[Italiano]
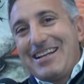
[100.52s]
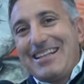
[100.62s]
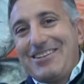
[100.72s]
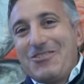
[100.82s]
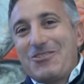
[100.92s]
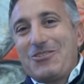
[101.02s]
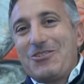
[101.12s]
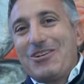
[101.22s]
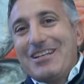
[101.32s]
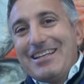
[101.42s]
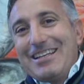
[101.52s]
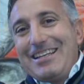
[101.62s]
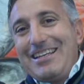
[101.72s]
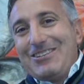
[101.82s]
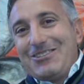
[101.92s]
ovviamente non sono
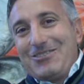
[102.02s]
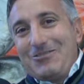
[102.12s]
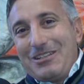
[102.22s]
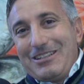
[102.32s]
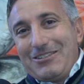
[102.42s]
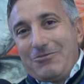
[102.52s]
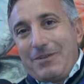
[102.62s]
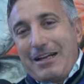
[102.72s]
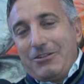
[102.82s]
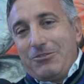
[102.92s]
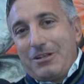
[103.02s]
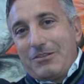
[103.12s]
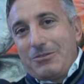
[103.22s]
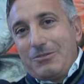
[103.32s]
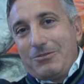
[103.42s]
io un, un
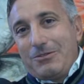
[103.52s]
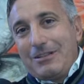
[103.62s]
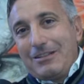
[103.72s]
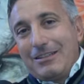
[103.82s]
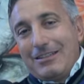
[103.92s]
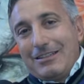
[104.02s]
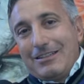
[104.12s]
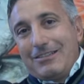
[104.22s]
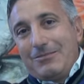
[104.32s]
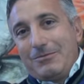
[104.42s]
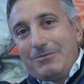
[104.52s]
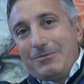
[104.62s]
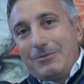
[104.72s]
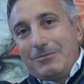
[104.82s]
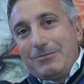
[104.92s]
Maradona, sono un,
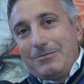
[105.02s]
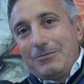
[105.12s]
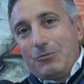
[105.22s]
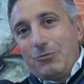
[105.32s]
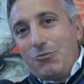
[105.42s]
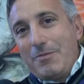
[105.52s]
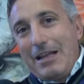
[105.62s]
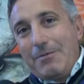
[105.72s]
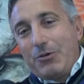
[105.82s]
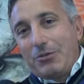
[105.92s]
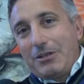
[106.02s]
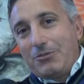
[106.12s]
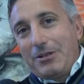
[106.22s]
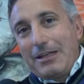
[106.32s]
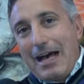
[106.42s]
un, un umile
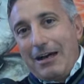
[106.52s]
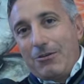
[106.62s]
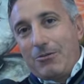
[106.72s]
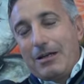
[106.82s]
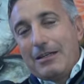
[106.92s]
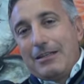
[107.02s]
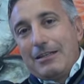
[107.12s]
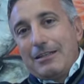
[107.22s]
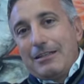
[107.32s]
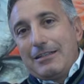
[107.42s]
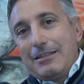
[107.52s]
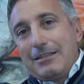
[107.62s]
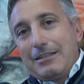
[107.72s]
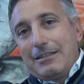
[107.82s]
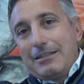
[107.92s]
portatore d'acqua,
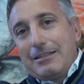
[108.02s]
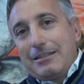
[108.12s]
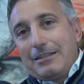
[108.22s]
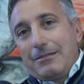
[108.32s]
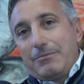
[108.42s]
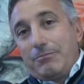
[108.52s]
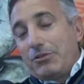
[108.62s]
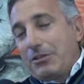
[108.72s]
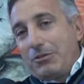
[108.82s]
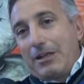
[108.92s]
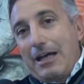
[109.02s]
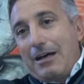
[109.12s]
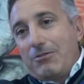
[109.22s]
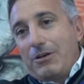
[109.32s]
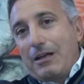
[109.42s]
eh, portatore
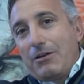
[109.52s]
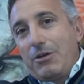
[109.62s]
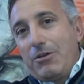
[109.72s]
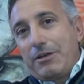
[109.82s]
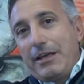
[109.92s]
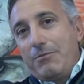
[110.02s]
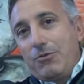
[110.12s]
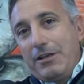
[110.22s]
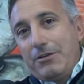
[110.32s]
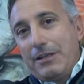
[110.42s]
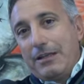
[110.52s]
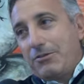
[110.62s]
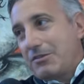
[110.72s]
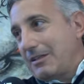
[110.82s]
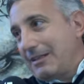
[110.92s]
d'acqua a quello che è il mulino
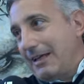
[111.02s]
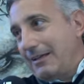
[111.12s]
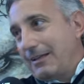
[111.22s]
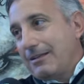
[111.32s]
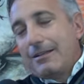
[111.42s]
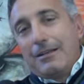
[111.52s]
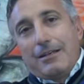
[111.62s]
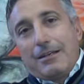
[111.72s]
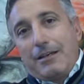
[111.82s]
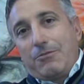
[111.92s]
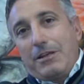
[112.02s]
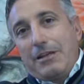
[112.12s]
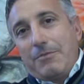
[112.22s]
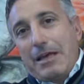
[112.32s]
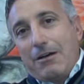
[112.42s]
della nostra terra e
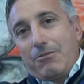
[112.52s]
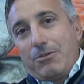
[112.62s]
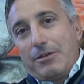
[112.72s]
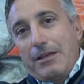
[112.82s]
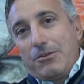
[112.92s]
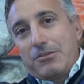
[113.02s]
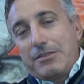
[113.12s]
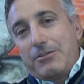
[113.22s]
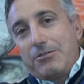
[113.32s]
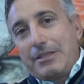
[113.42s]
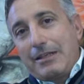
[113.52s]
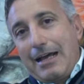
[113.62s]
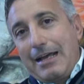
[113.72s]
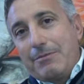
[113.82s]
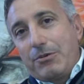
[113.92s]
quindi mi auguro che i nostri
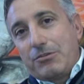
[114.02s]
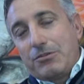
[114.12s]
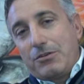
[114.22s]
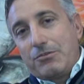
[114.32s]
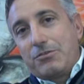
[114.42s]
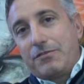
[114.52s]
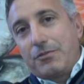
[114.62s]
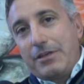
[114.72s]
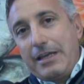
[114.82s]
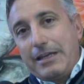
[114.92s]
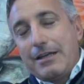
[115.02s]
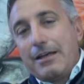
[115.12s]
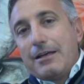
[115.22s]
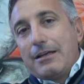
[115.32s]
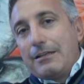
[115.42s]
conterranei possano
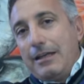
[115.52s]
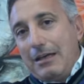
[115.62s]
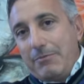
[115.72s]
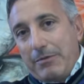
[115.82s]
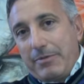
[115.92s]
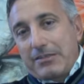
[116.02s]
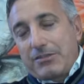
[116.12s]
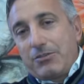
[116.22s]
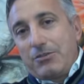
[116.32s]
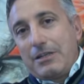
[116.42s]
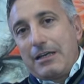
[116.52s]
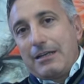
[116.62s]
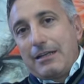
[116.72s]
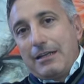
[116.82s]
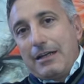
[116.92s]
usufruire della mia
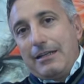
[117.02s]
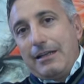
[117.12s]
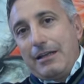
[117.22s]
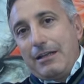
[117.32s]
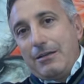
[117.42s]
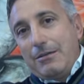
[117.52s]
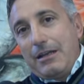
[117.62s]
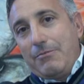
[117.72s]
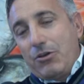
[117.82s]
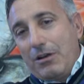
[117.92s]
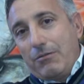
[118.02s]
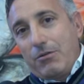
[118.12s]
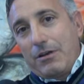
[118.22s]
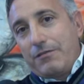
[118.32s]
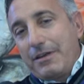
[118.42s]
persona e del, del mio
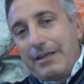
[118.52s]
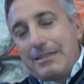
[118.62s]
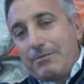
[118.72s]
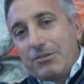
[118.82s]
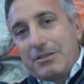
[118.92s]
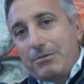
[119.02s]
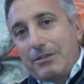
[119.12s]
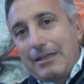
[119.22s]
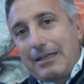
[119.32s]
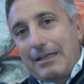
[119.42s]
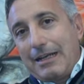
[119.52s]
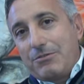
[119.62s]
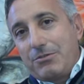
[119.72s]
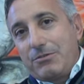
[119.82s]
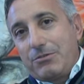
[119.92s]
lavoro affinché si possa portare a
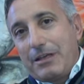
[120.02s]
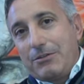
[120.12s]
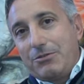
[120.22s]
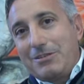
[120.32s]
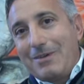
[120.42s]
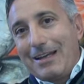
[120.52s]
casa un risultato